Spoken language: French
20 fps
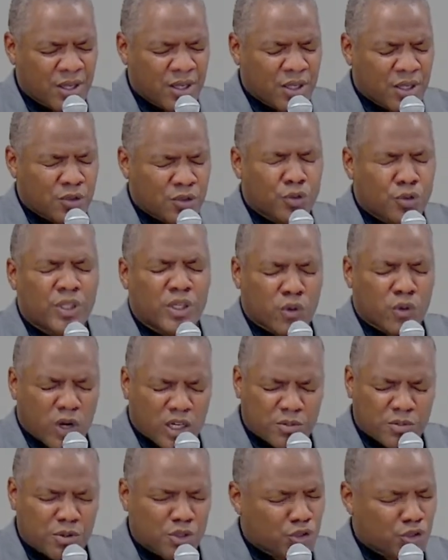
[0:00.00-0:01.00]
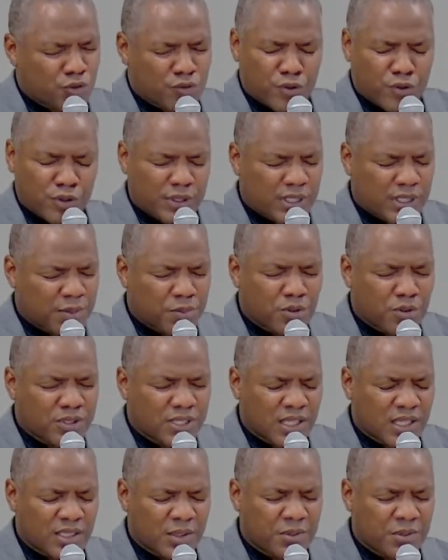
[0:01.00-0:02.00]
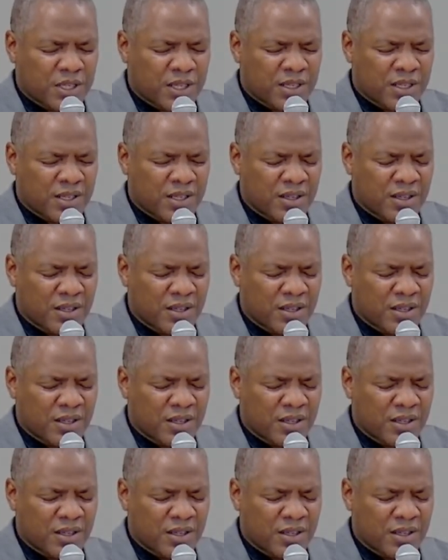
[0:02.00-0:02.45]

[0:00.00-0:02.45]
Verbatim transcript: ce découragement, je veux le déposer à tes pieds.